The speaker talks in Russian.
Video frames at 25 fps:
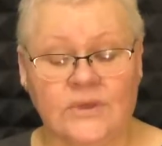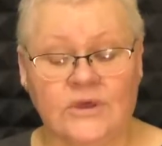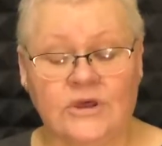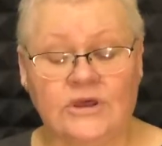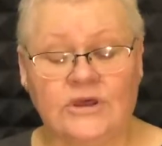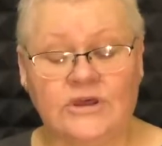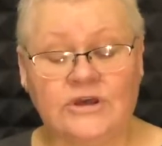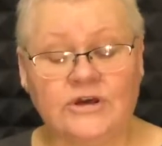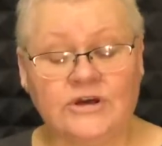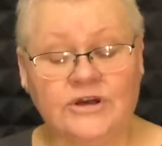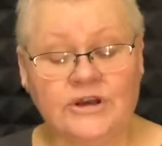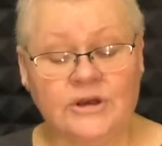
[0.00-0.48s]

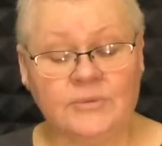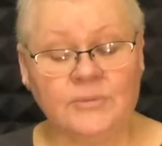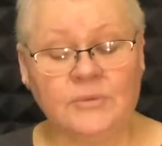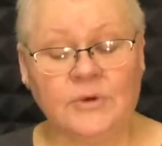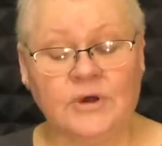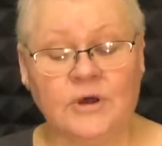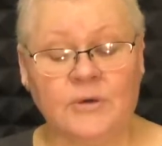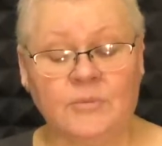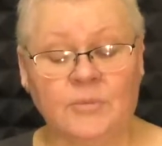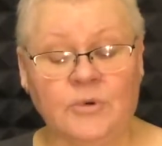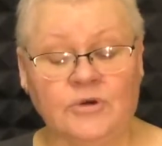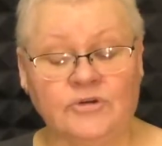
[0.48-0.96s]
И
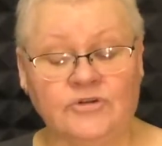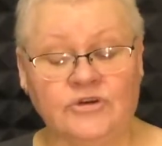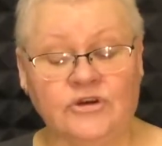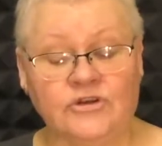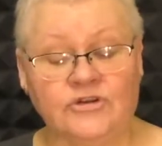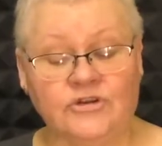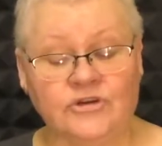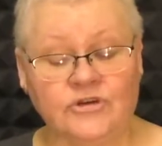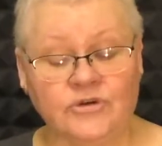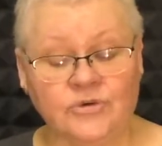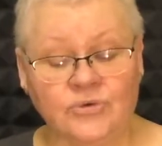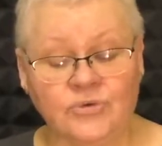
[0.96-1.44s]
крепкое
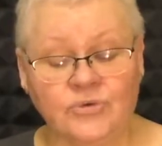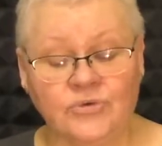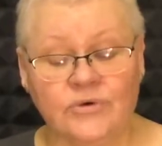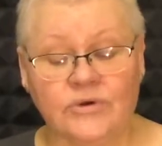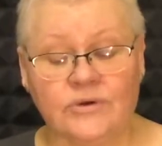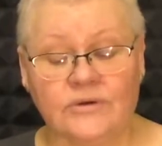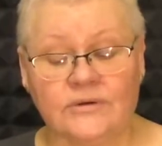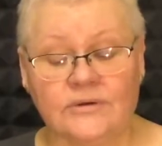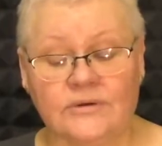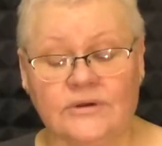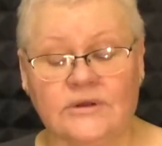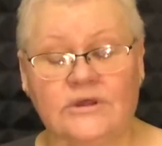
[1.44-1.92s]
пожатие рук,
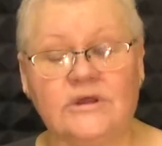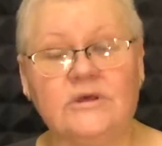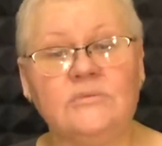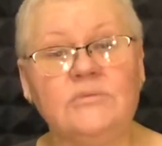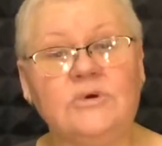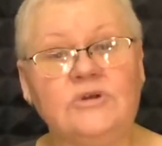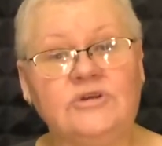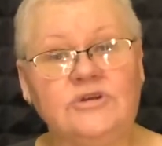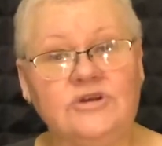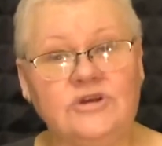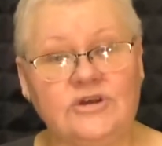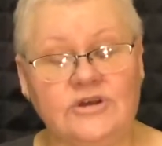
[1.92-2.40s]
и
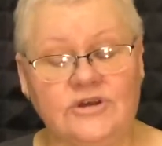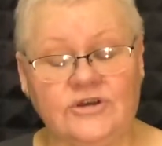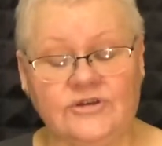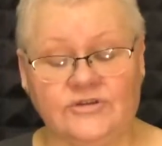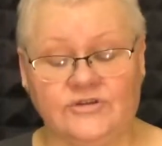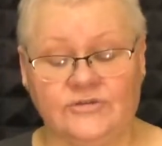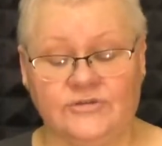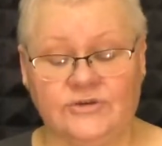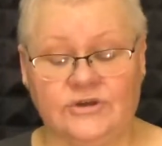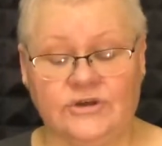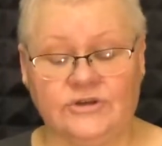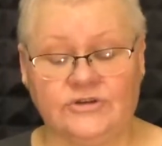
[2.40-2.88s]
матерей
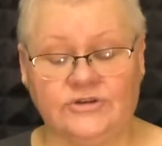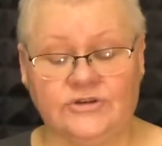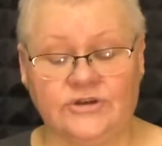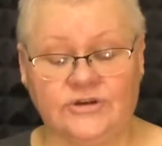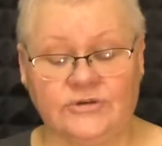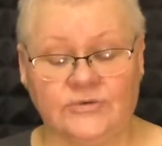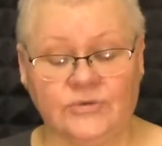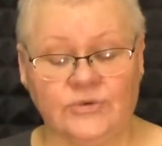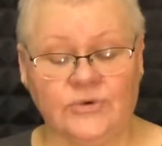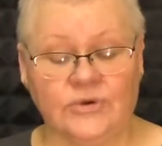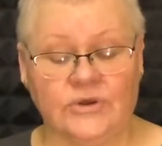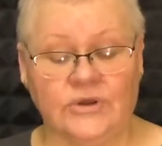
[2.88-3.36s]
своих
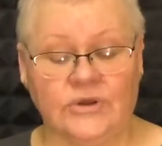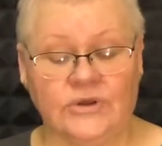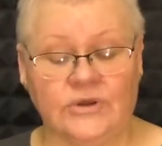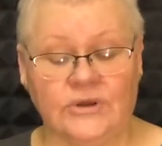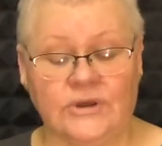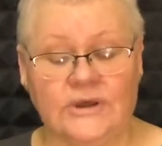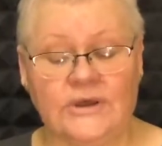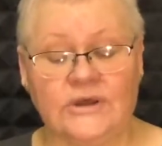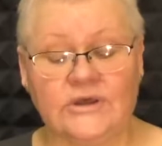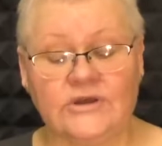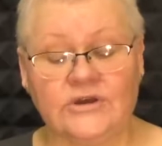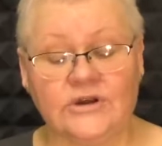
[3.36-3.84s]
тревоги,
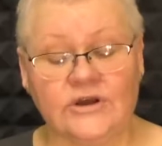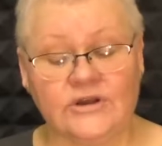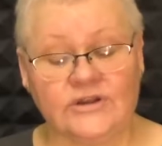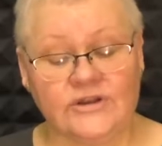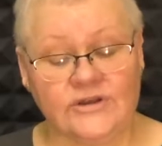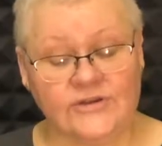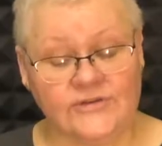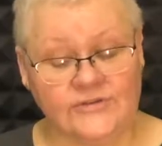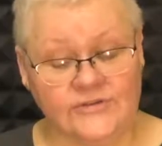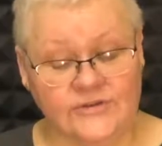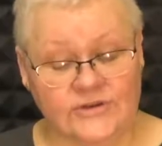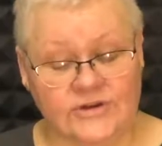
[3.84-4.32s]
и
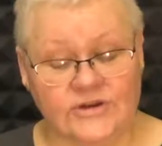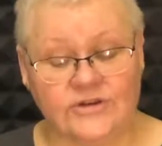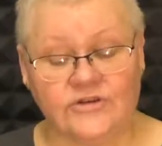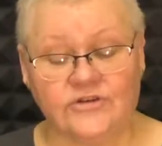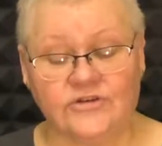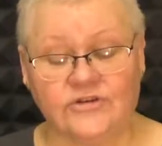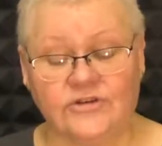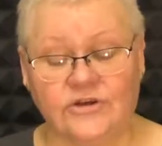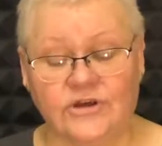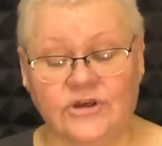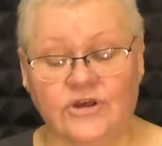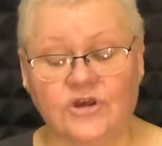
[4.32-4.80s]
радость
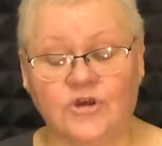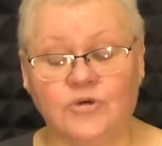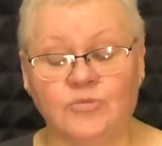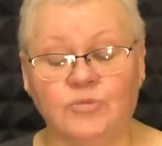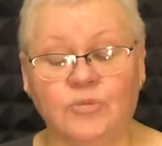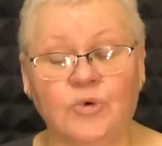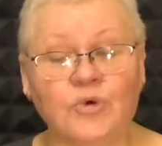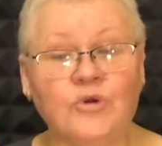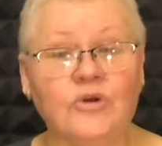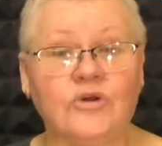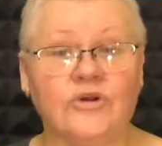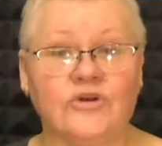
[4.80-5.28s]
встреч, и
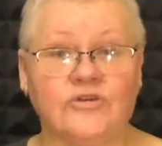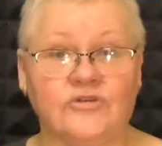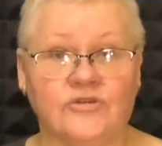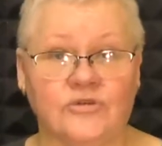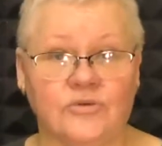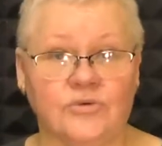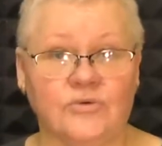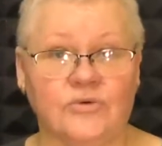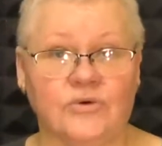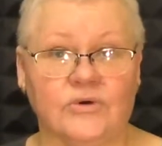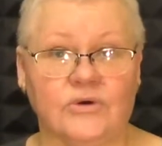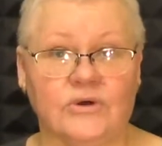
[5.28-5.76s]
боль
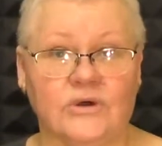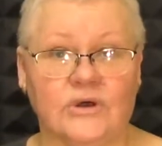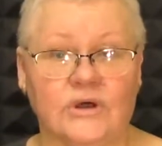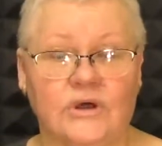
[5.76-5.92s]
разлук.